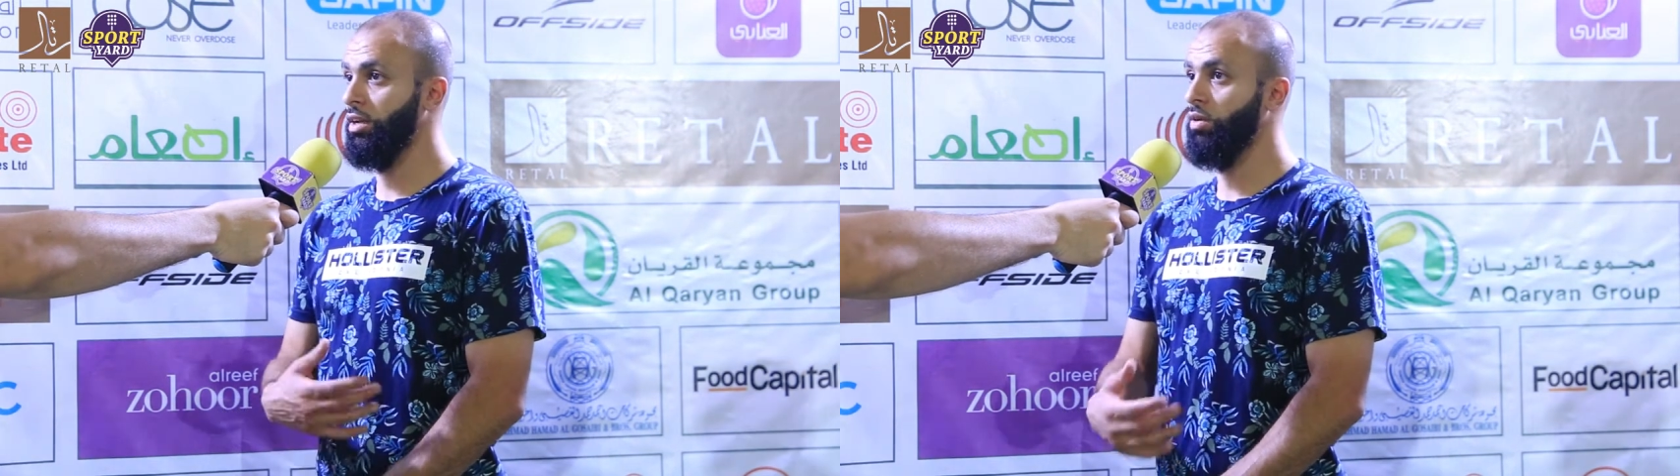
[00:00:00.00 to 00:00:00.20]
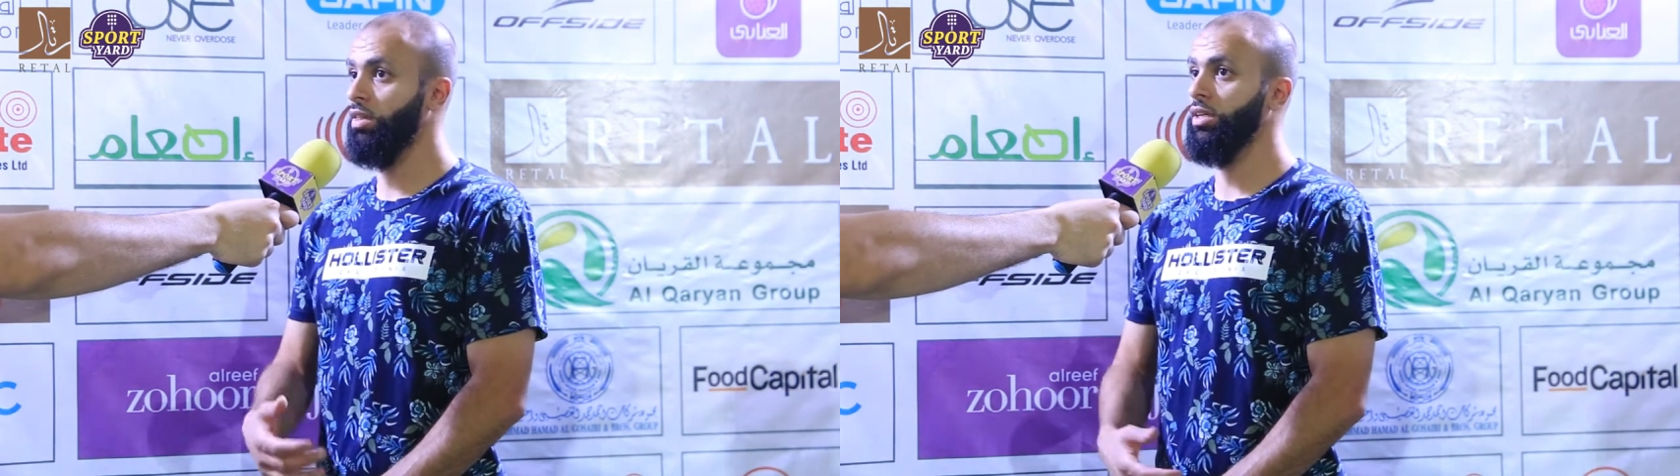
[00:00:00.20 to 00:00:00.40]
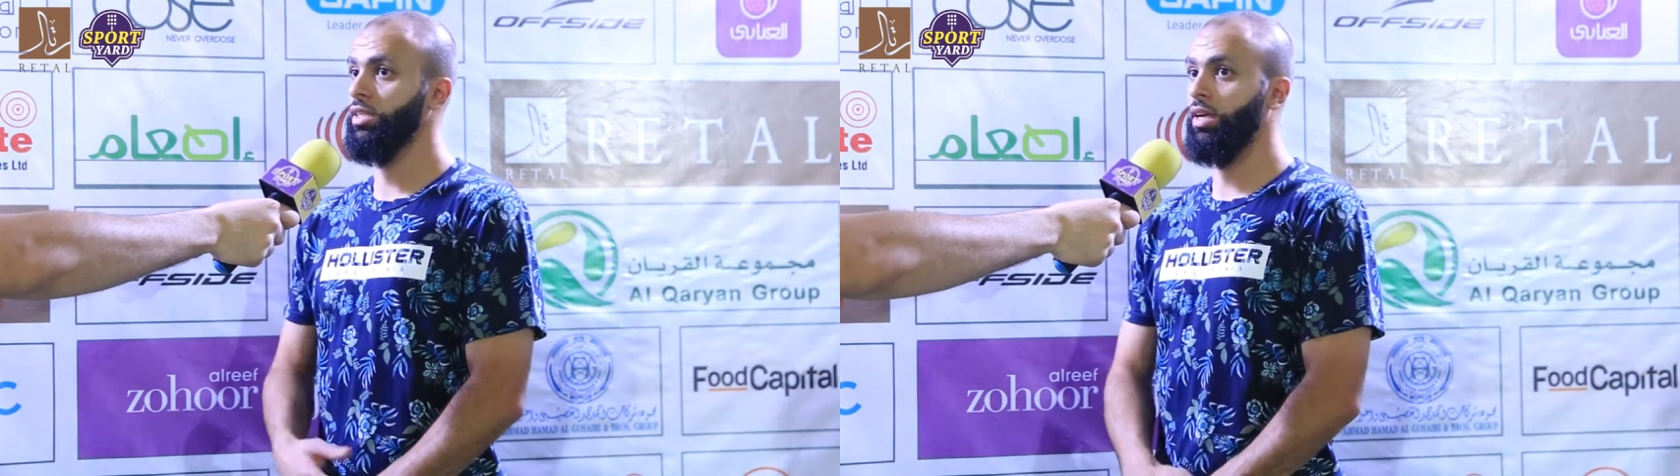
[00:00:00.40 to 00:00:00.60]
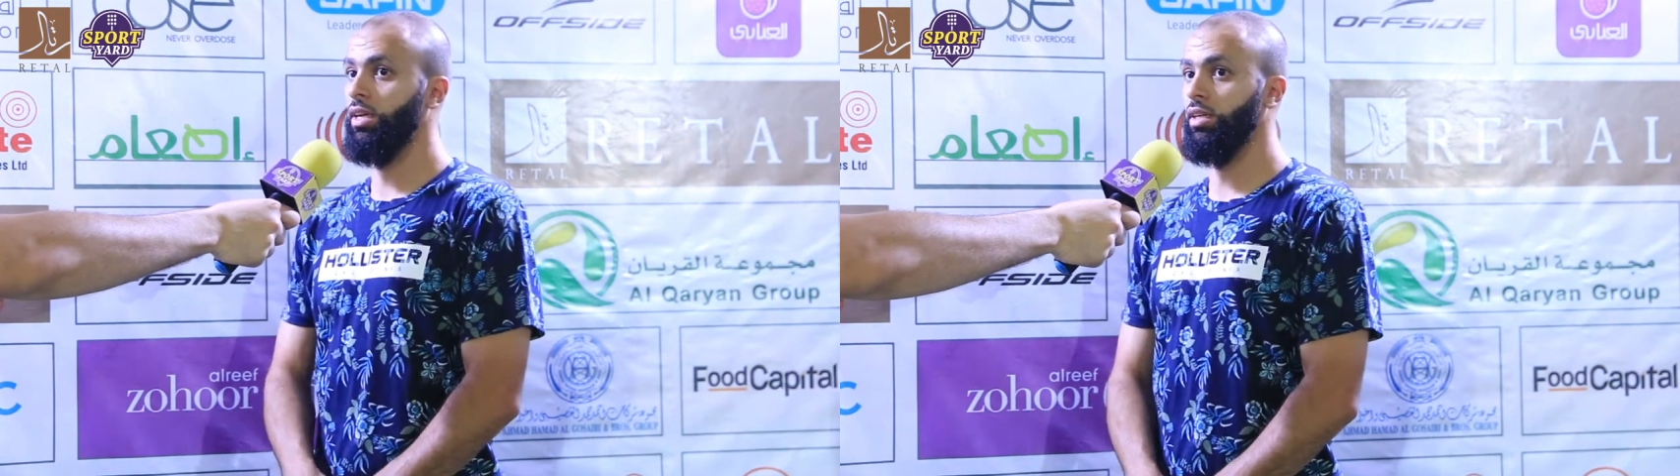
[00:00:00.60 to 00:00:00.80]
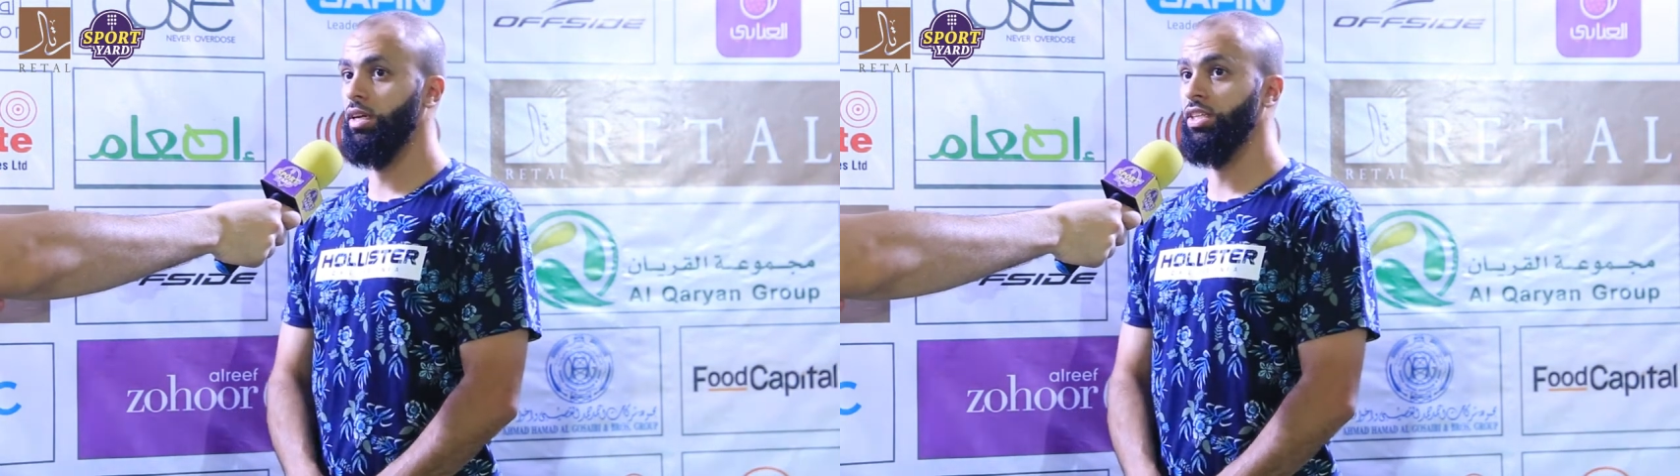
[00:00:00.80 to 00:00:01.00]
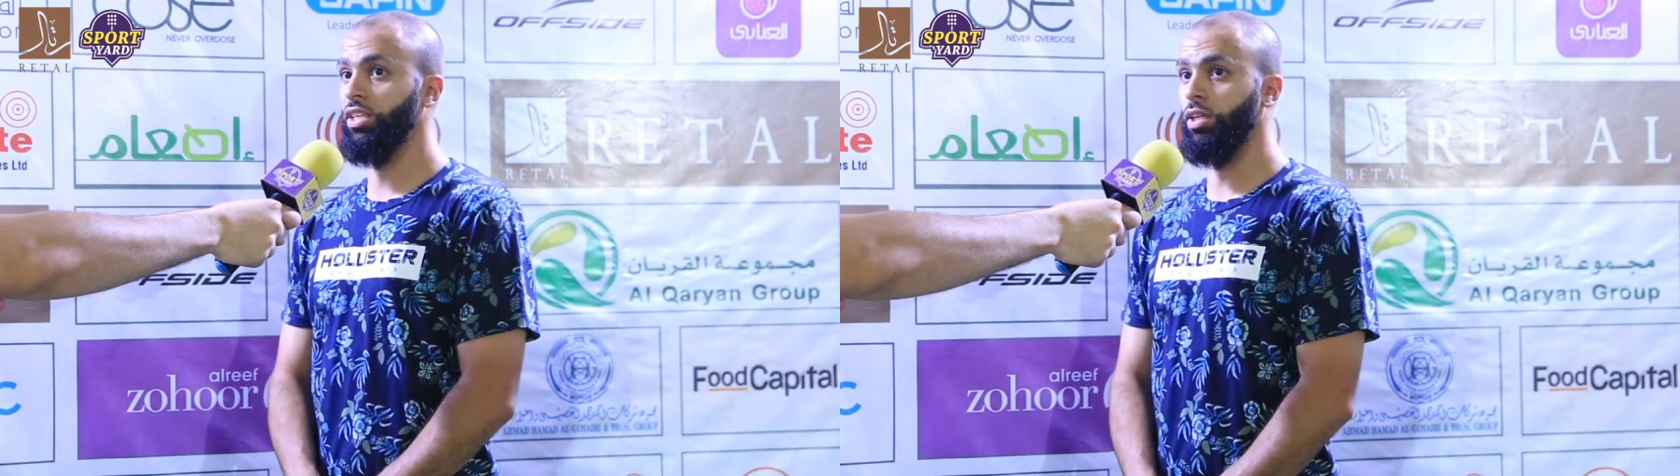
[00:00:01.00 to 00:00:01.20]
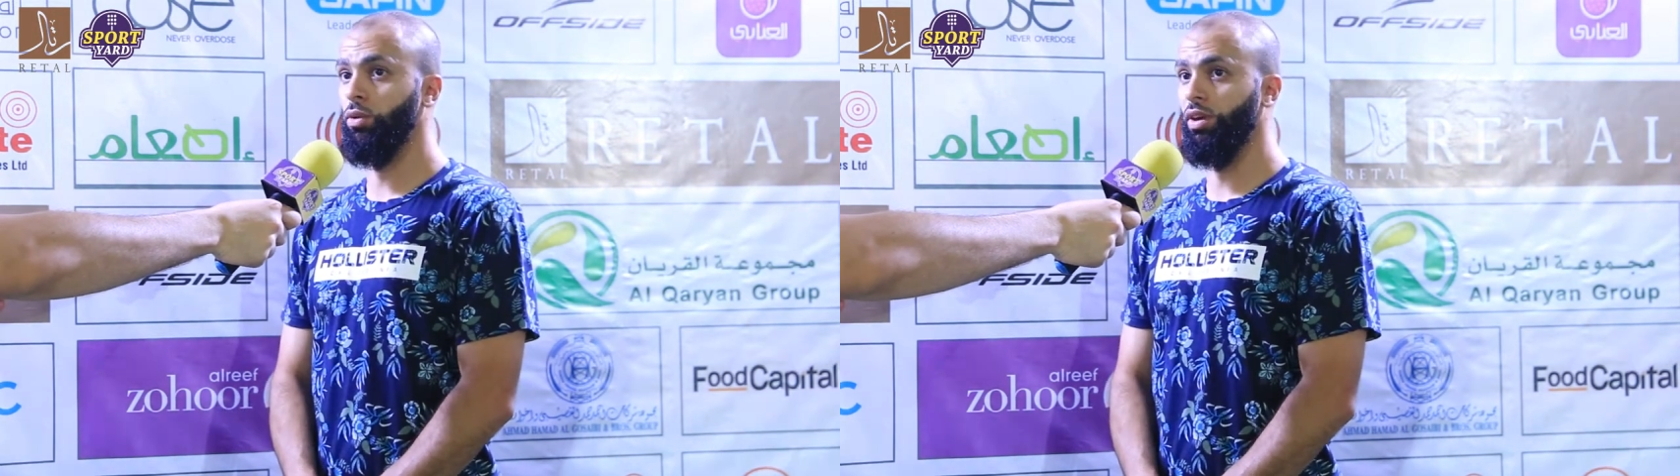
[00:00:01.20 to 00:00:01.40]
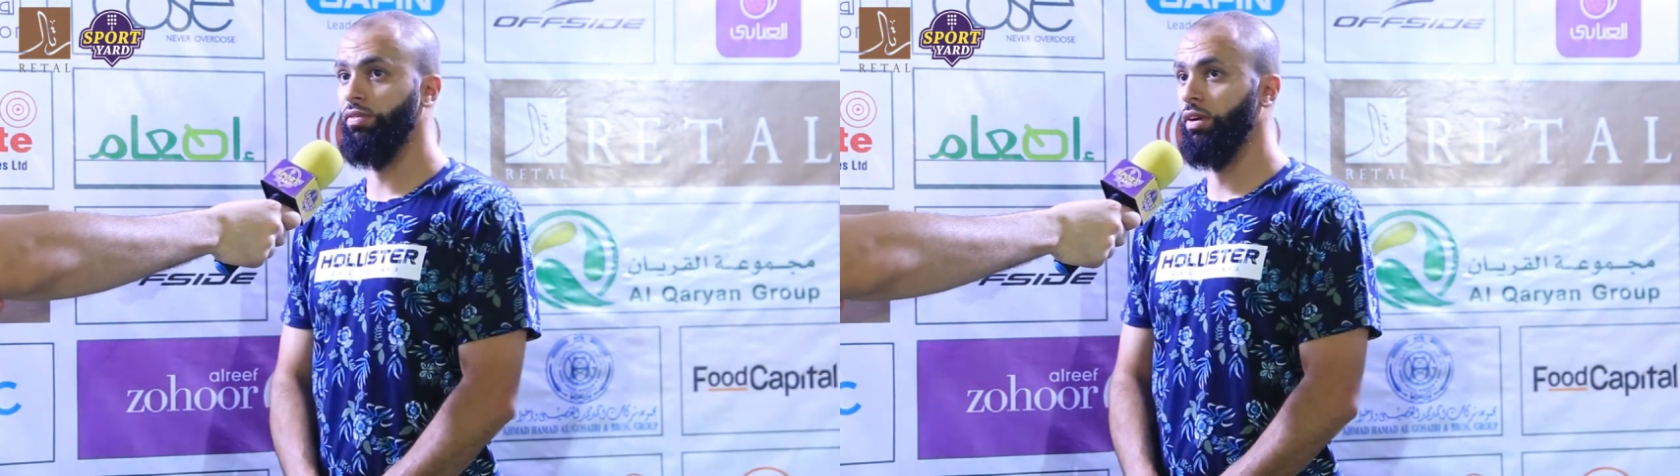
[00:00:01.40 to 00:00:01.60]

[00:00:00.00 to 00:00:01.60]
الوضع صراحه قاعد يتطور